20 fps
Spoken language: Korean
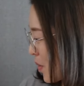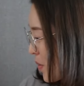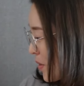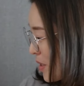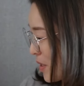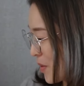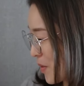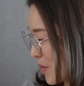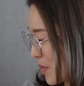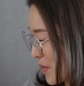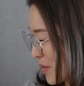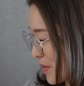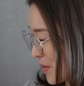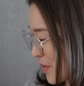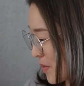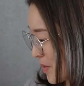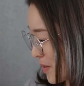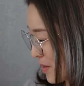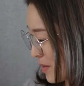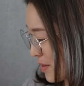이런
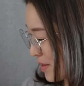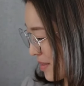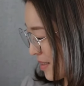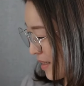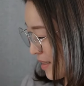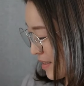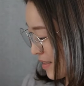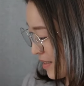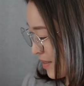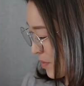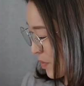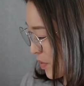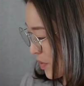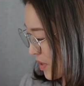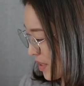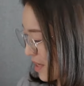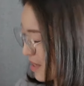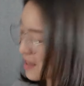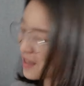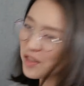것들은 사실 뭐
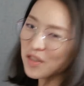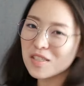개인